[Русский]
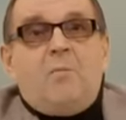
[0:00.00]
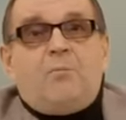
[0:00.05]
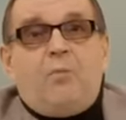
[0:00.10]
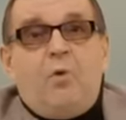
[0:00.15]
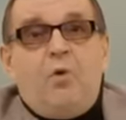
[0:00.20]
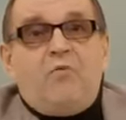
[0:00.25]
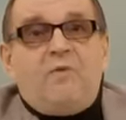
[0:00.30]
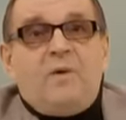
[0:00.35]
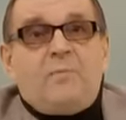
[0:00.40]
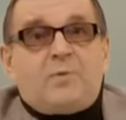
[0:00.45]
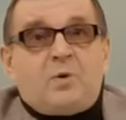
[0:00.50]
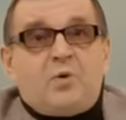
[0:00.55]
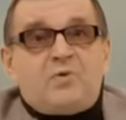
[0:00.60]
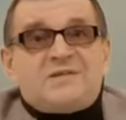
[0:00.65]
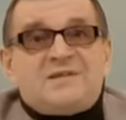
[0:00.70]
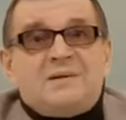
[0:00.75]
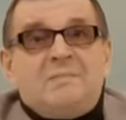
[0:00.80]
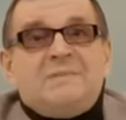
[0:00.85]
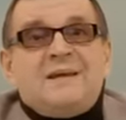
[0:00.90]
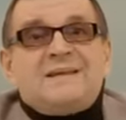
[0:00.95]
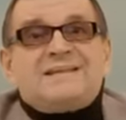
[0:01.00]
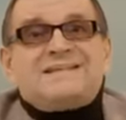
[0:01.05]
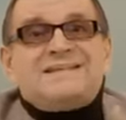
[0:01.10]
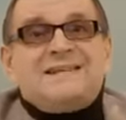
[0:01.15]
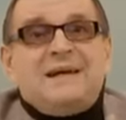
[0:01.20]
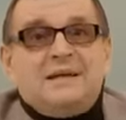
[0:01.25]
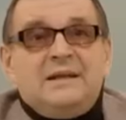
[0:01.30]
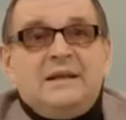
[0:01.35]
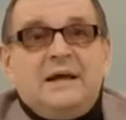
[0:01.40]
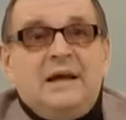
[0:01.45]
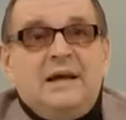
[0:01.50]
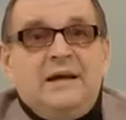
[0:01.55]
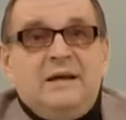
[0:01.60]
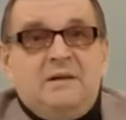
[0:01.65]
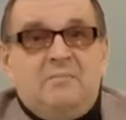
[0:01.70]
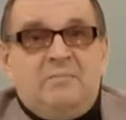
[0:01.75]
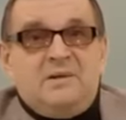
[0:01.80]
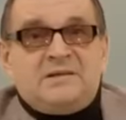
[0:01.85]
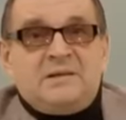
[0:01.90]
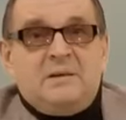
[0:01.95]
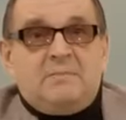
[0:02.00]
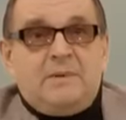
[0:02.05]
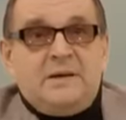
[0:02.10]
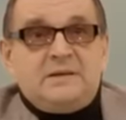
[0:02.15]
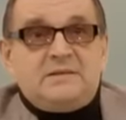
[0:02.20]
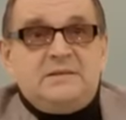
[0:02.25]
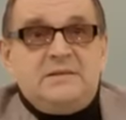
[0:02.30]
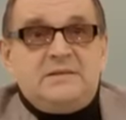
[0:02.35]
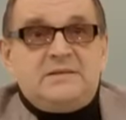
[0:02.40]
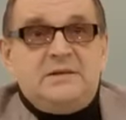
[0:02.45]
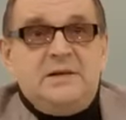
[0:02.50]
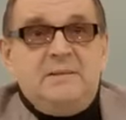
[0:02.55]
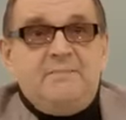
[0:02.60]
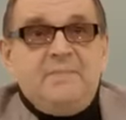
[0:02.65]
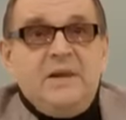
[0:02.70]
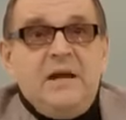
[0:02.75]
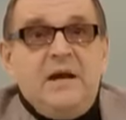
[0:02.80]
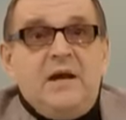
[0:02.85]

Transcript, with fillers: по вопросам национальной безопасности